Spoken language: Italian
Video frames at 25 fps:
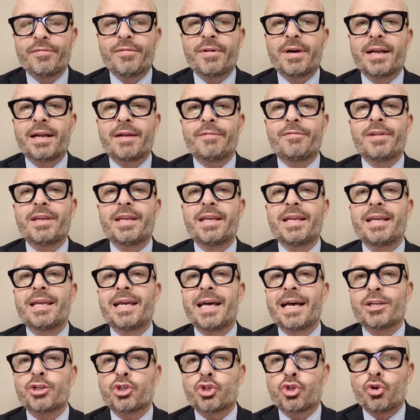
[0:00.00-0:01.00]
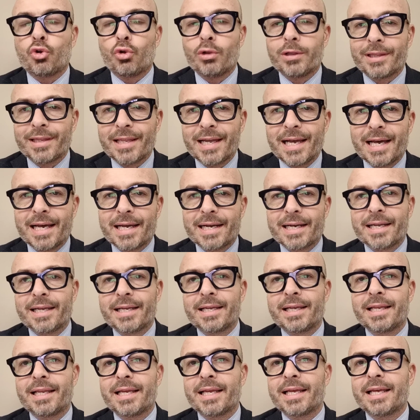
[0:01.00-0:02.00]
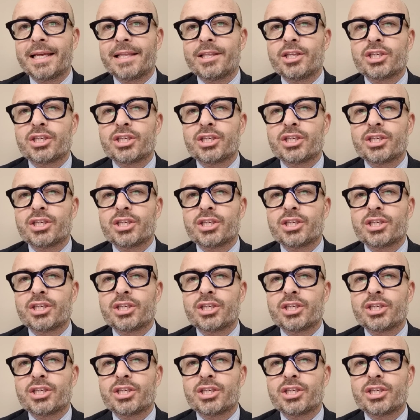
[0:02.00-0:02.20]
farvi ascoltare eh,